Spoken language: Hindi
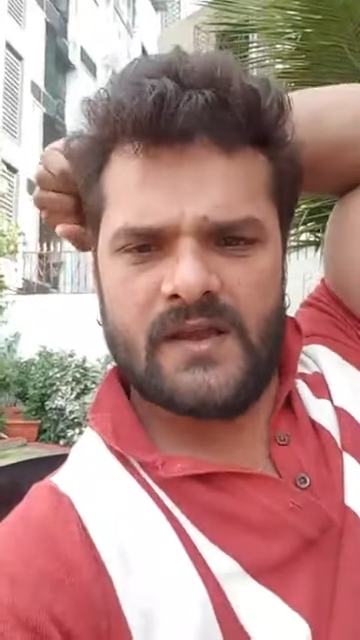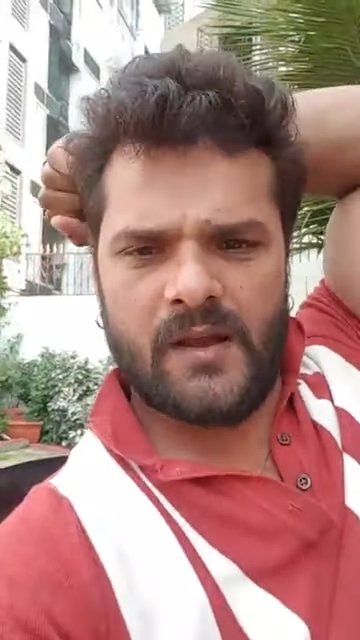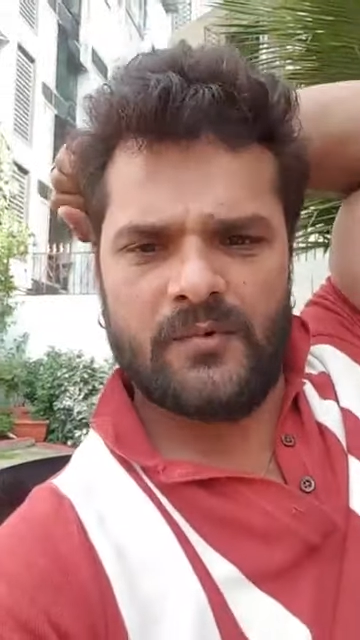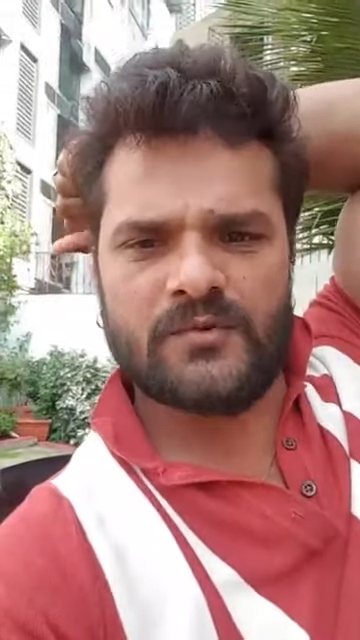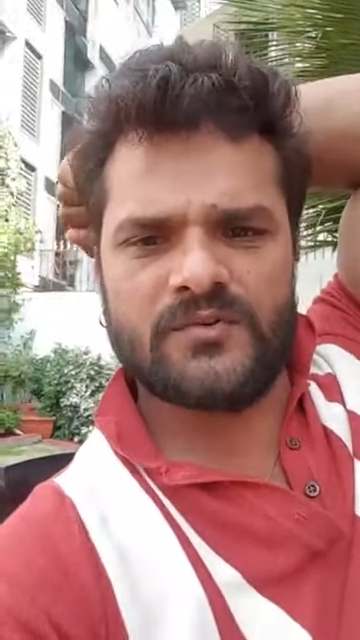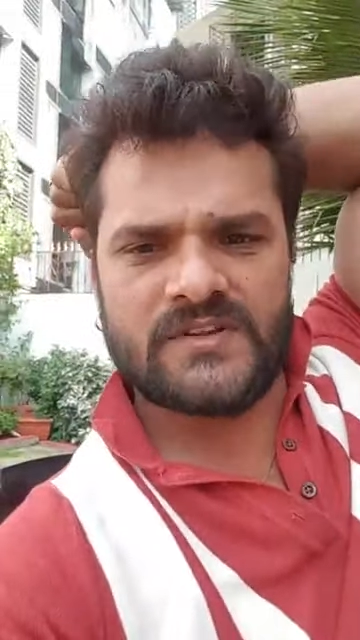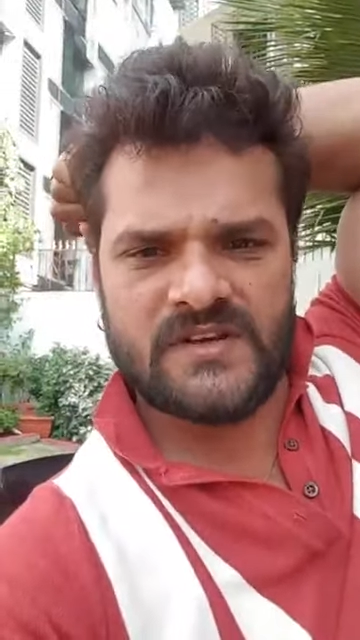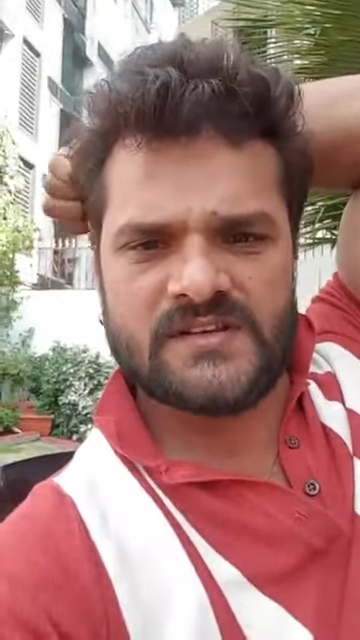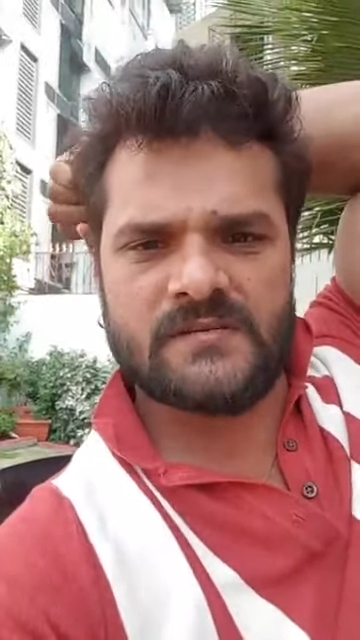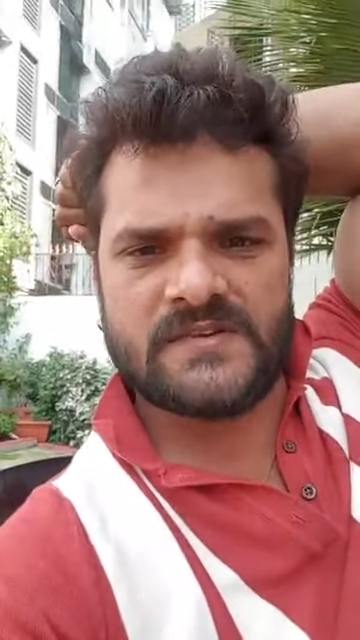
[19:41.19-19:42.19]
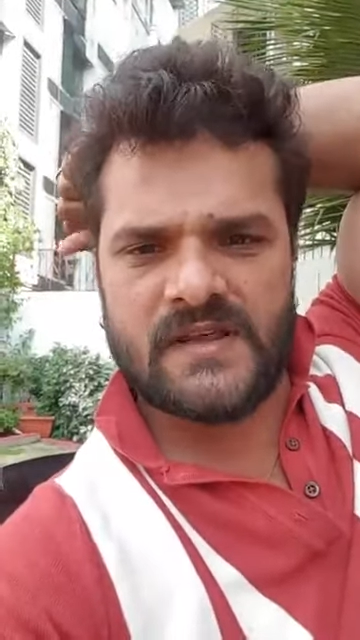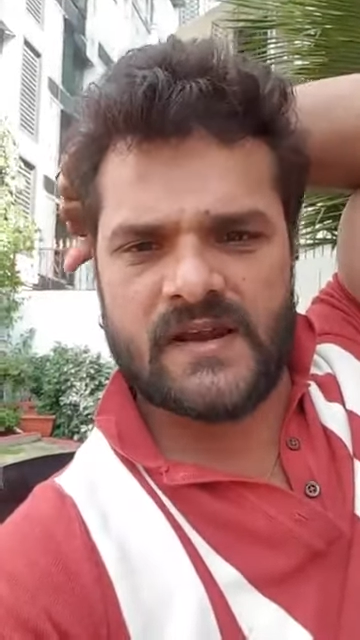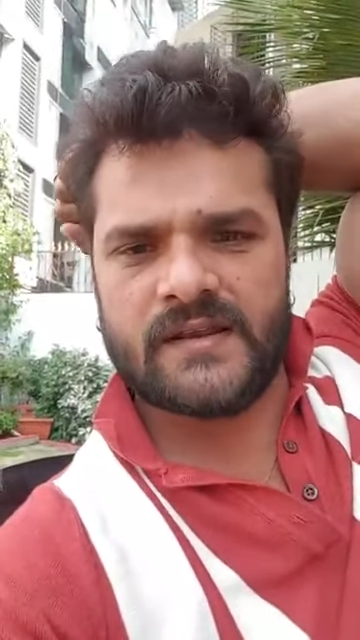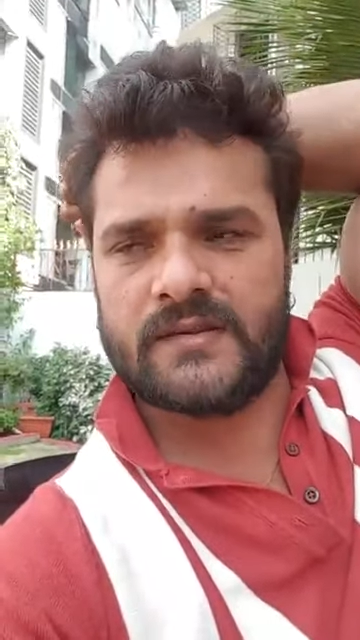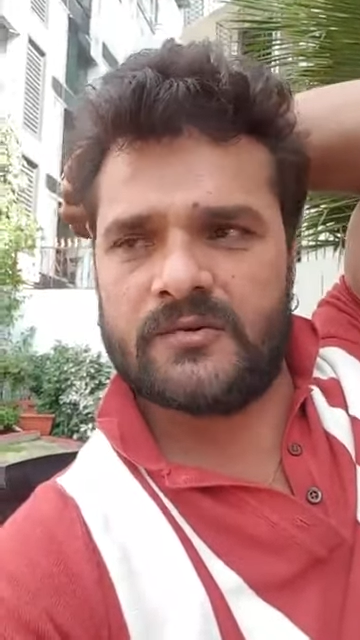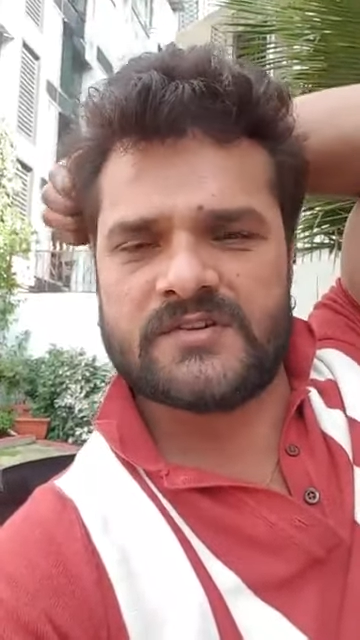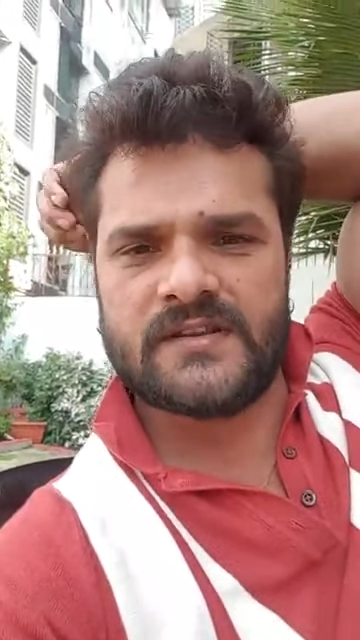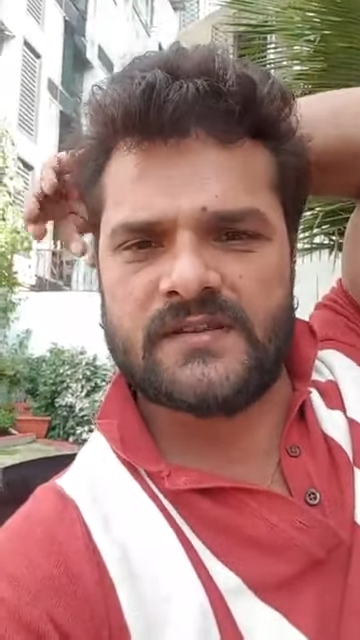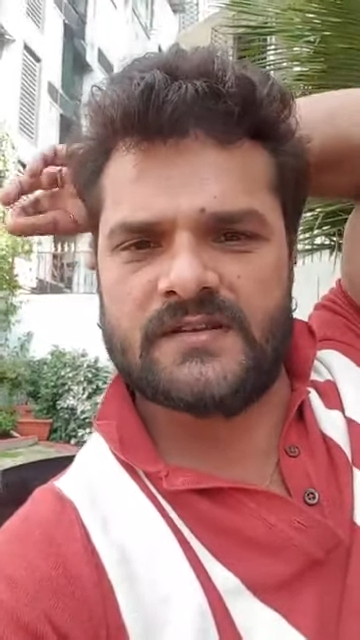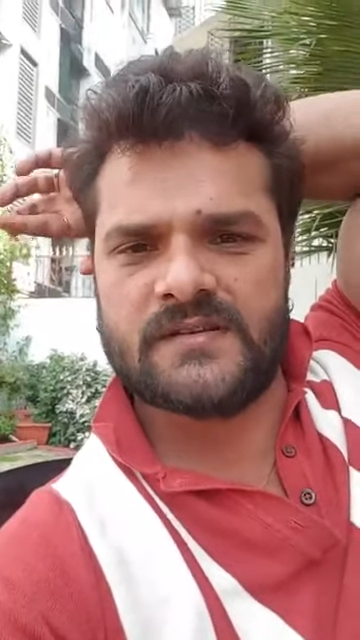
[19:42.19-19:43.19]
आप लोग तो इतने समझदार हैं कि वोट
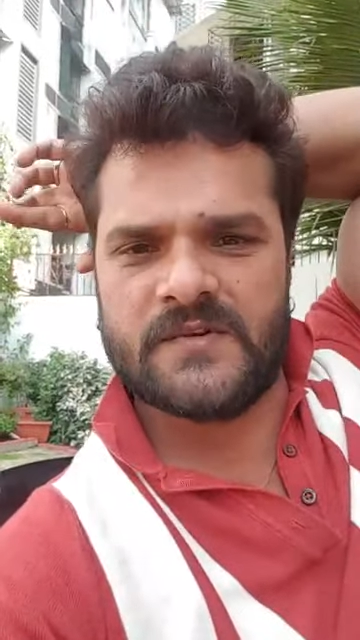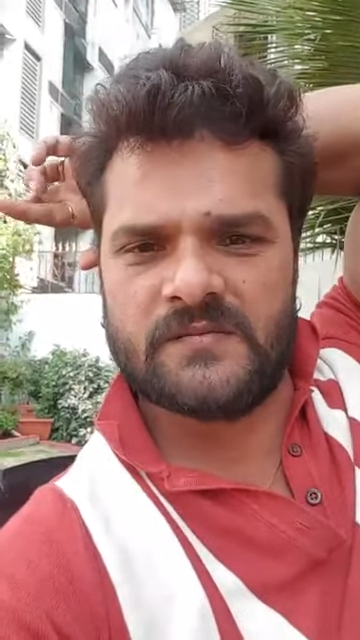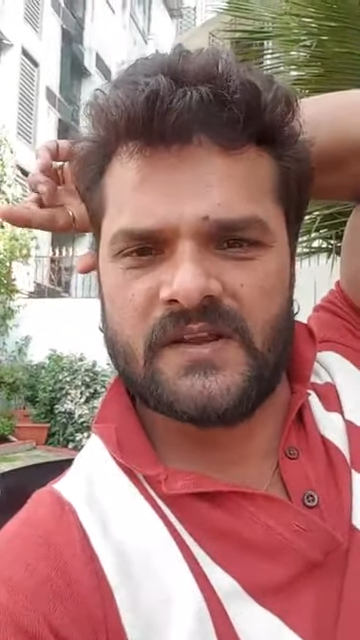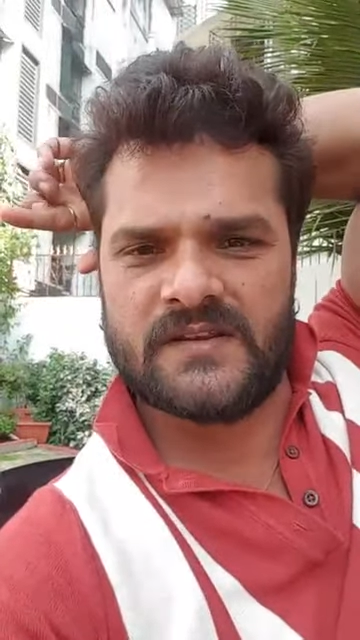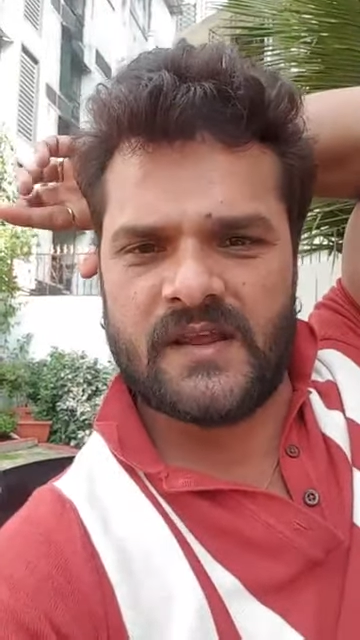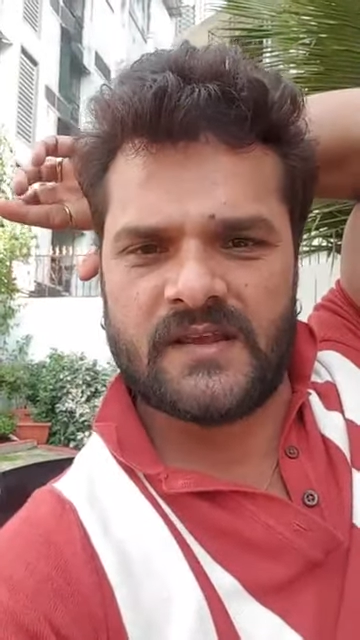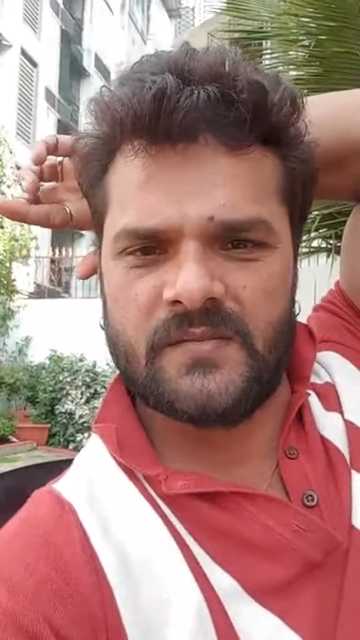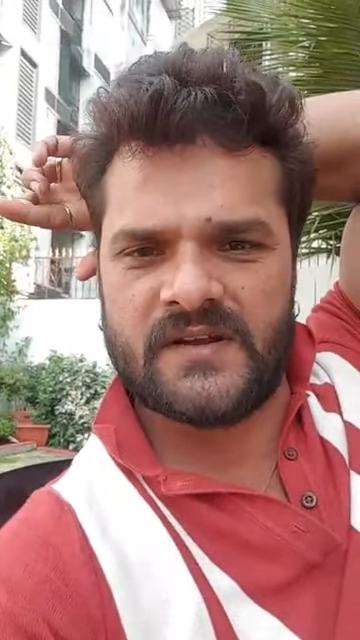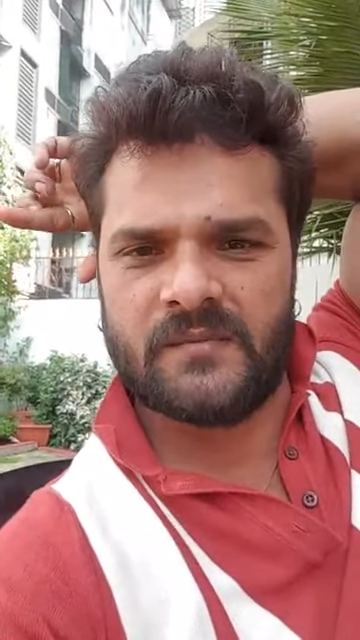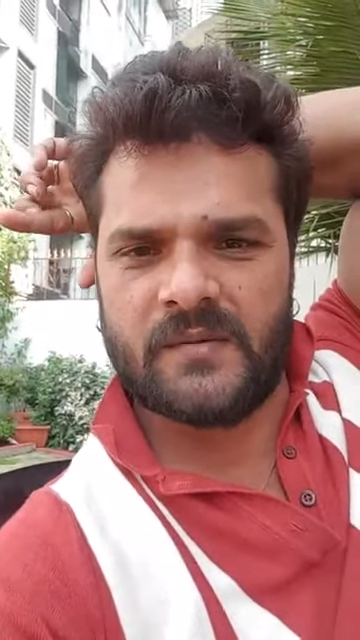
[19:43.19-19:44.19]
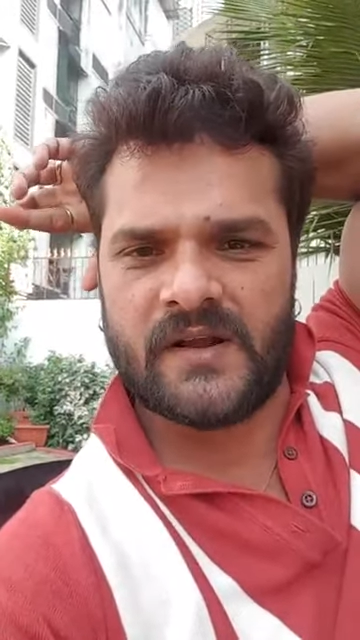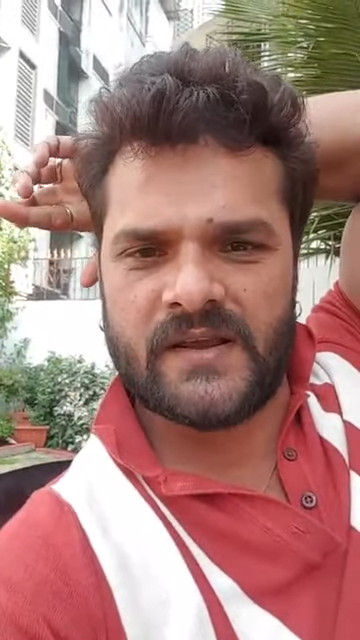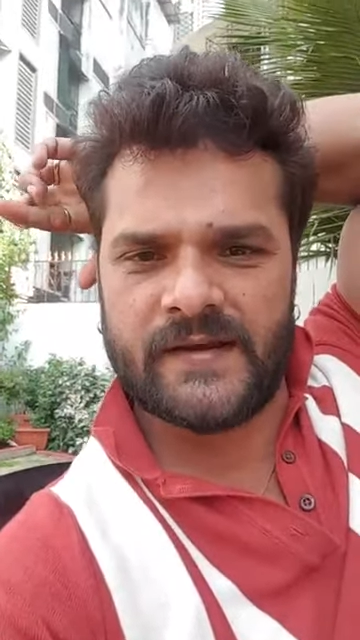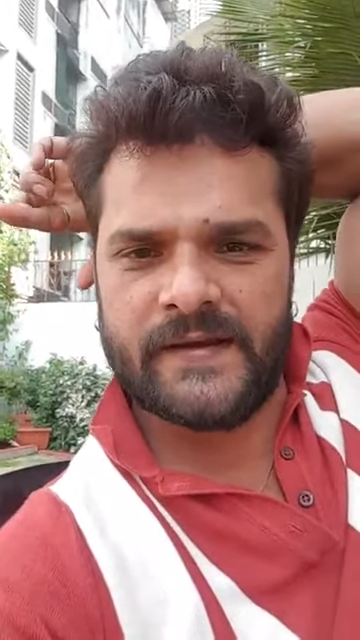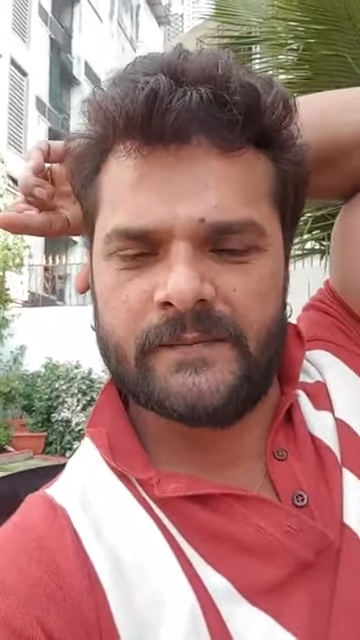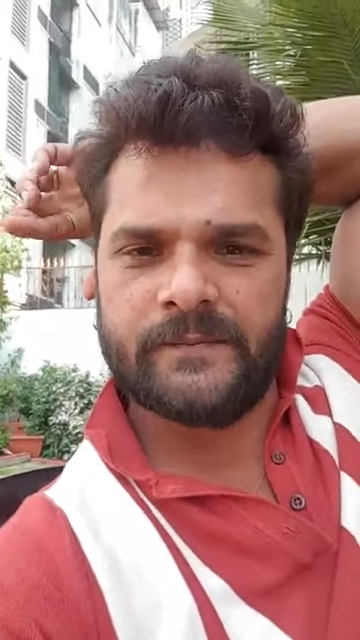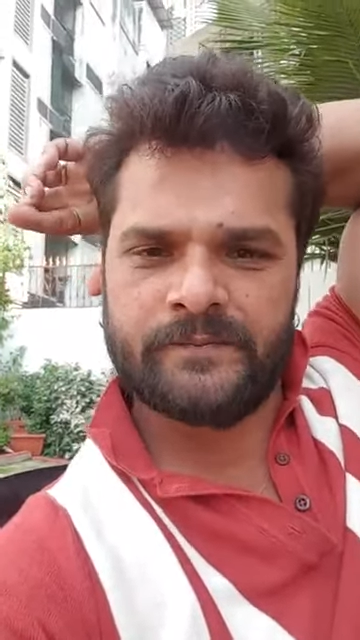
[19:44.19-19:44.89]
सत्य ही समझ में आ जाता है कि बेटा मामा कहेगा